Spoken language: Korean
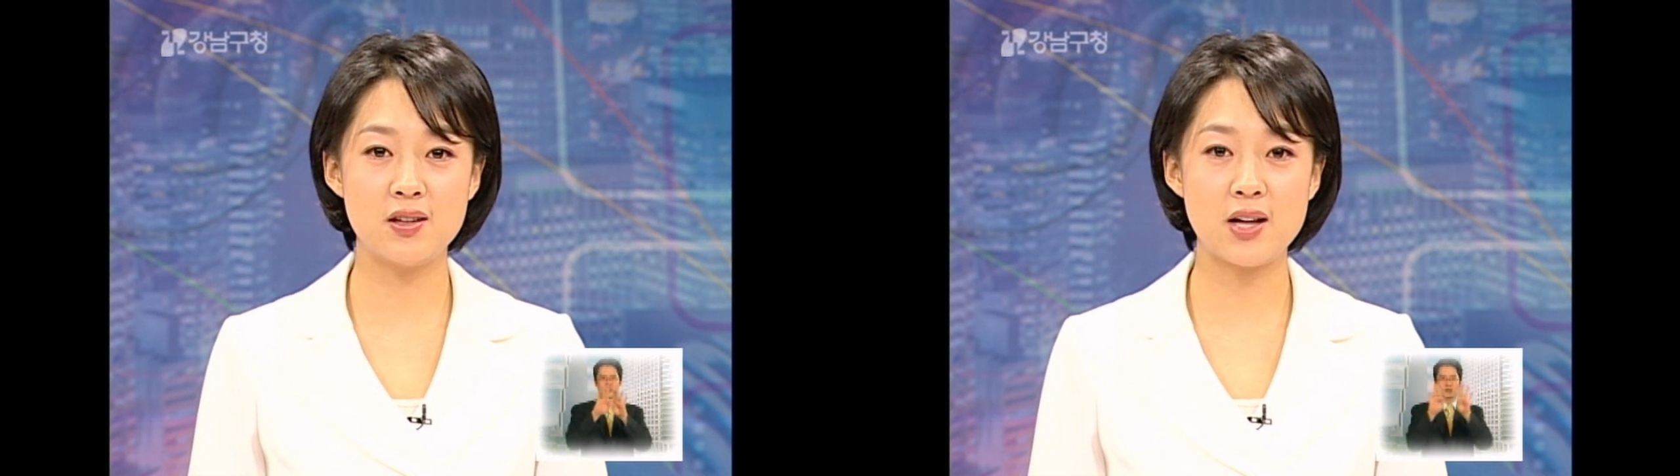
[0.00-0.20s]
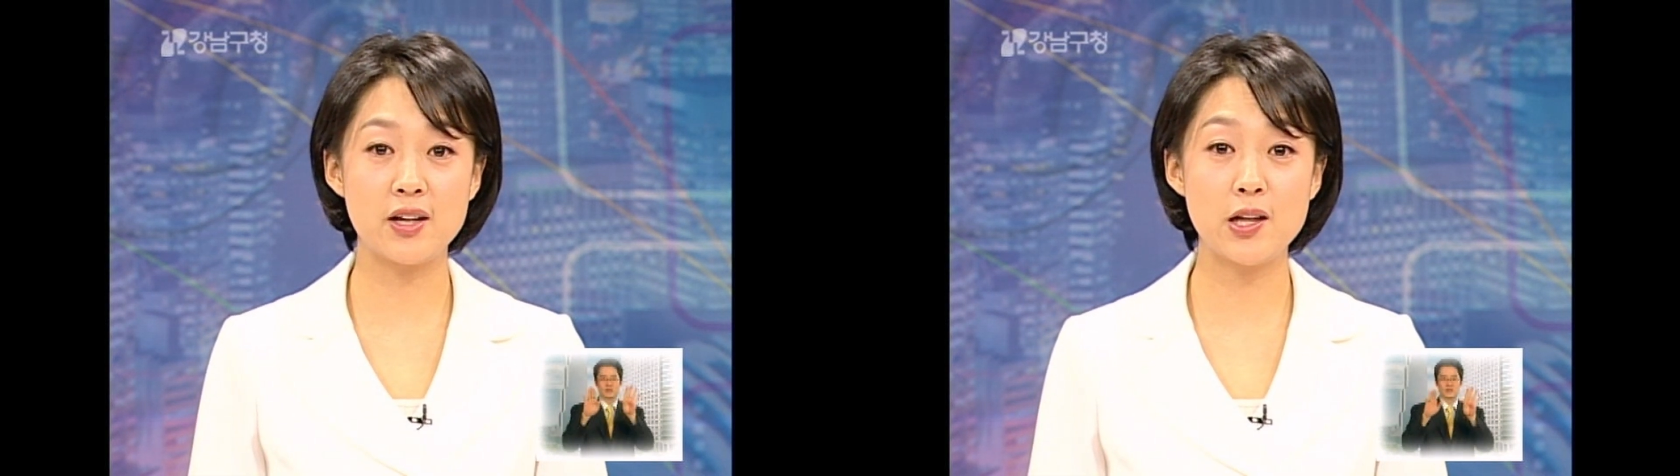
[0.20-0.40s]

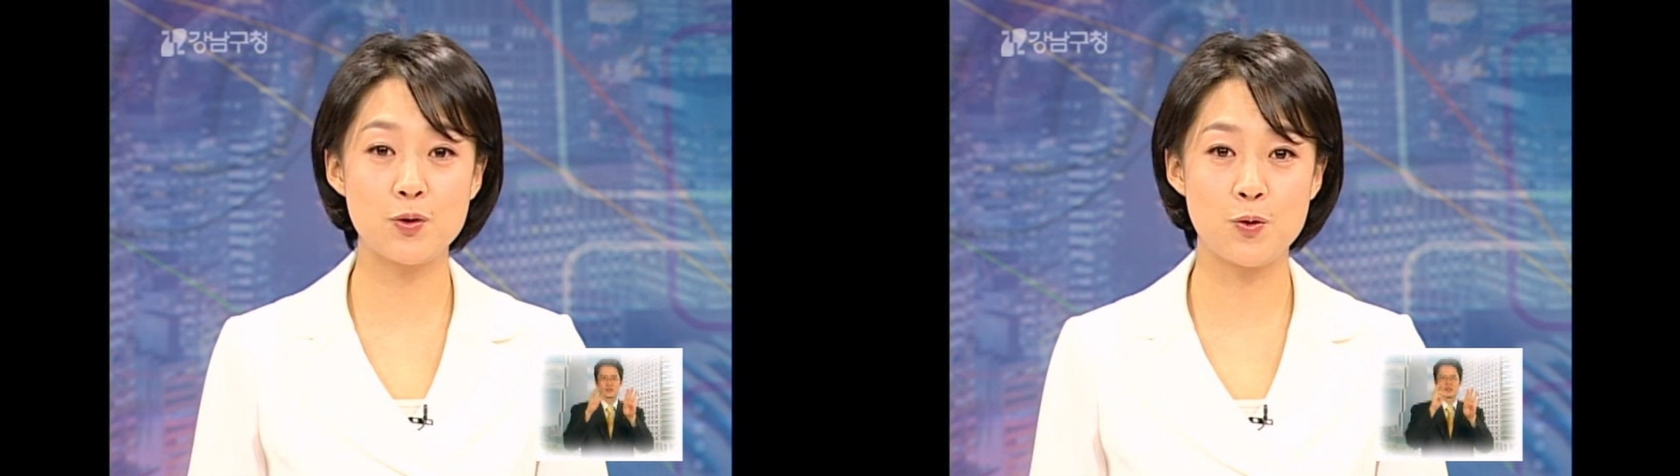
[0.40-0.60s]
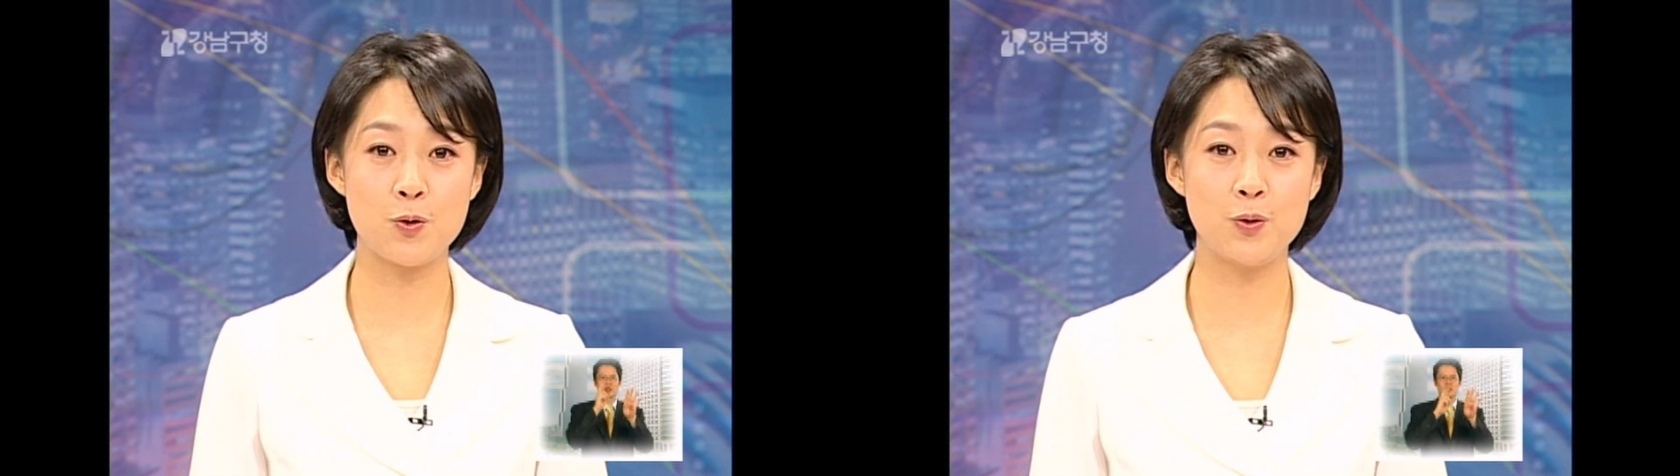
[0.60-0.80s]
강남구
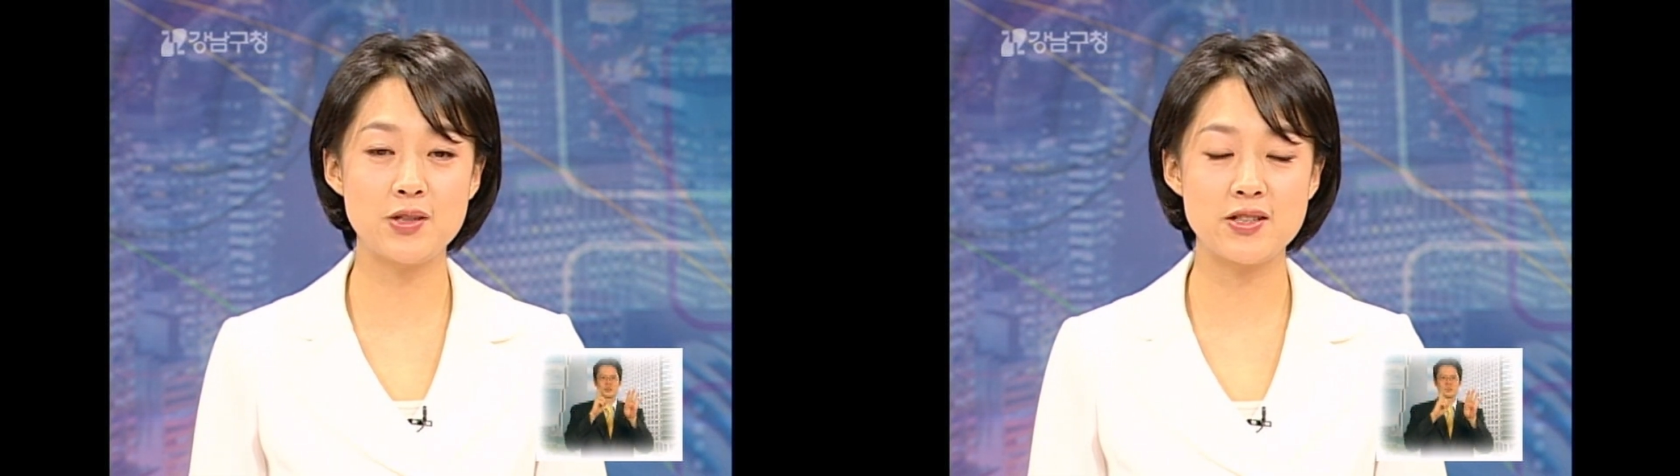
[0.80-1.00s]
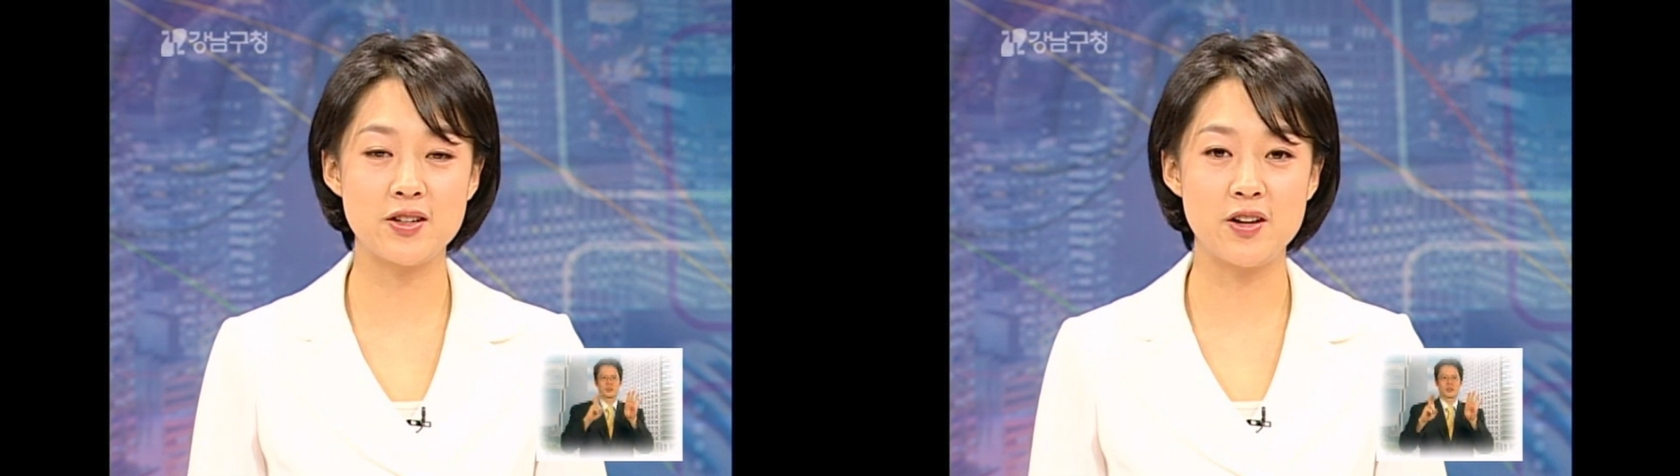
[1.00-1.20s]

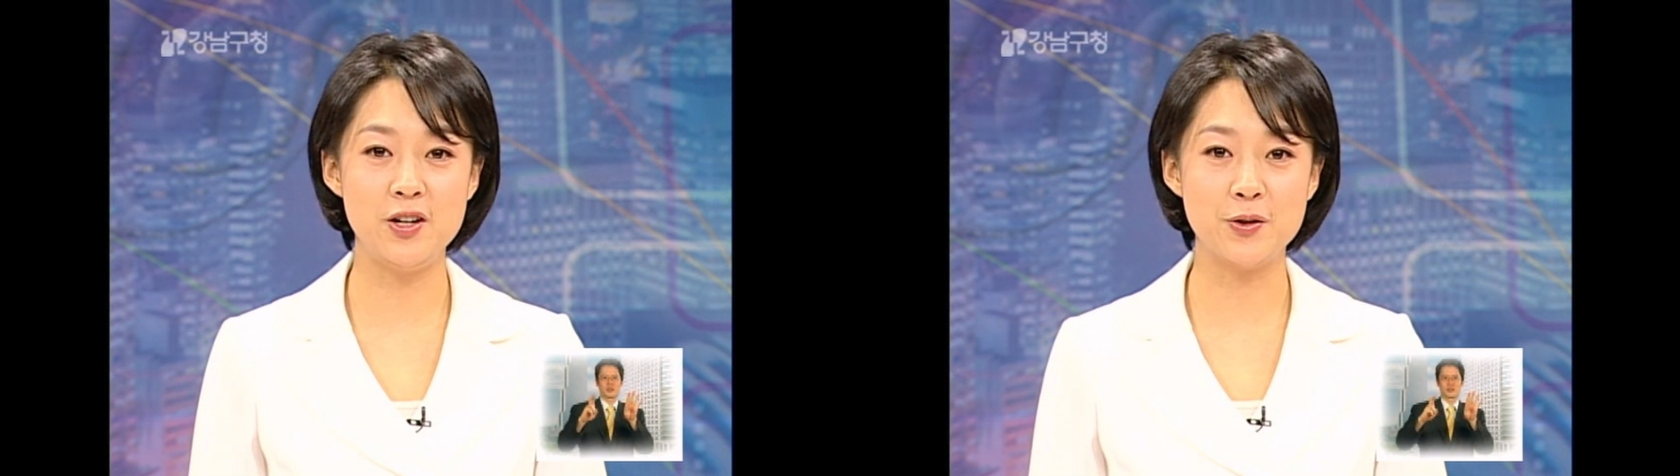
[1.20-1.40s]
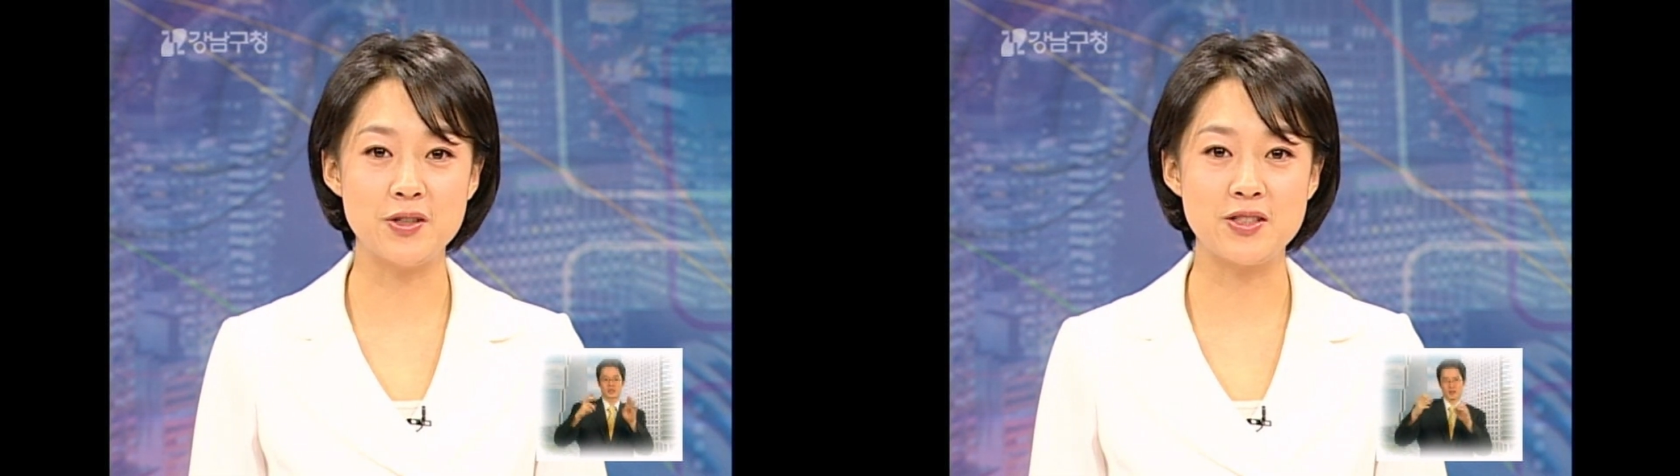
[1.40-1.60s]
곳곳에서
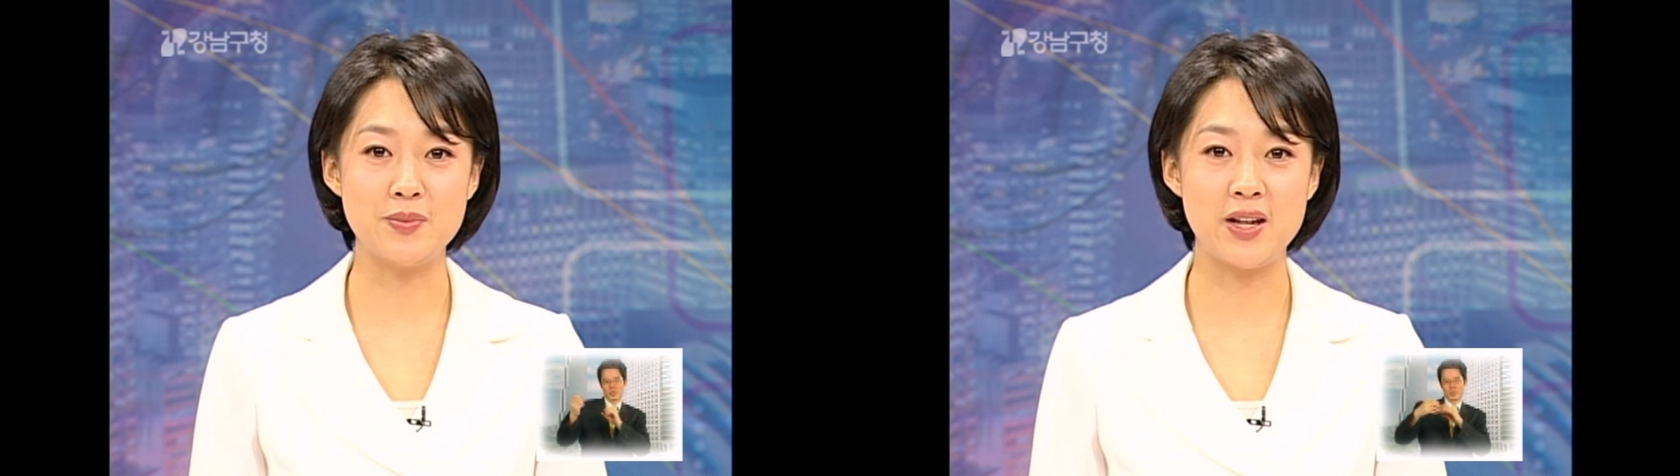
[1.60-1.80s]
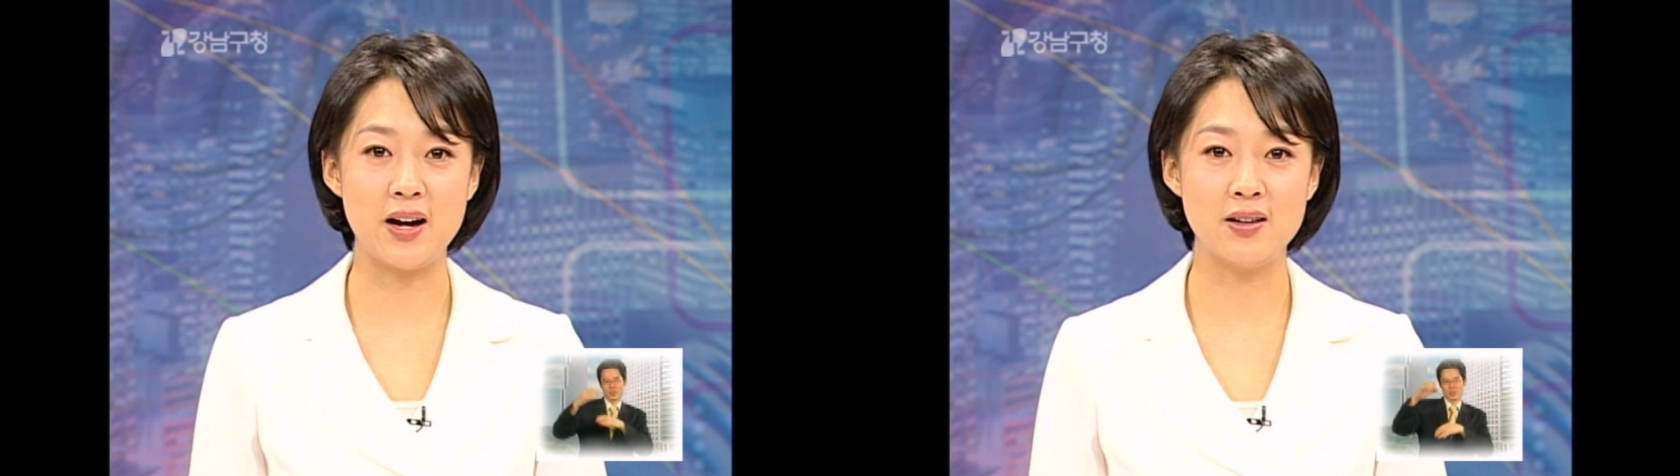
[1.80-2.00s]
열리고 있습니다.